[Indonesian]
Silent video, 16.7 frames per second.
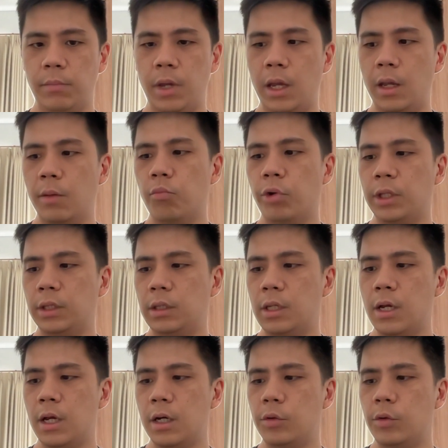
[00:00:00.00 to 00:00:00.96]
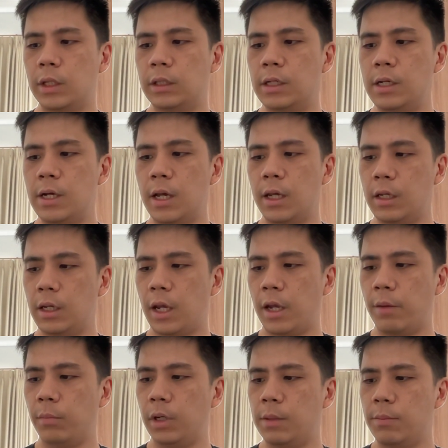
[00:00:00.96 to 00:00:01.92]
BMW 323
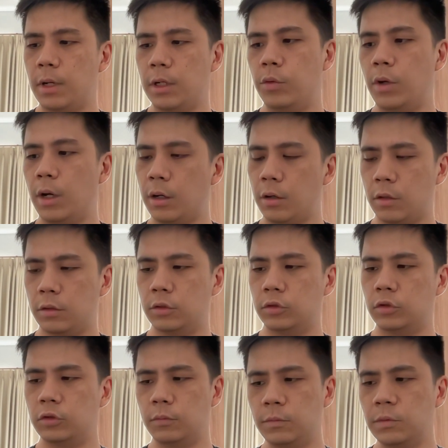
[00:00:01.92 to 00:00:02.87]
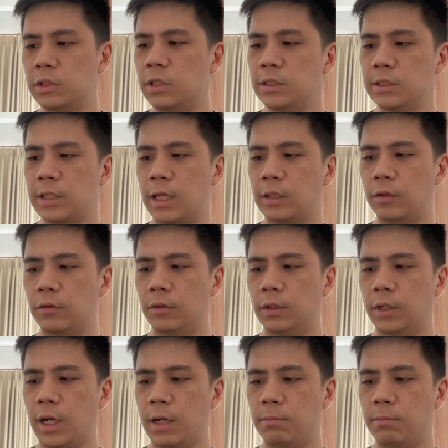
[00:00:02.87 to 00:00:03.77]
IM52 konsumsi 16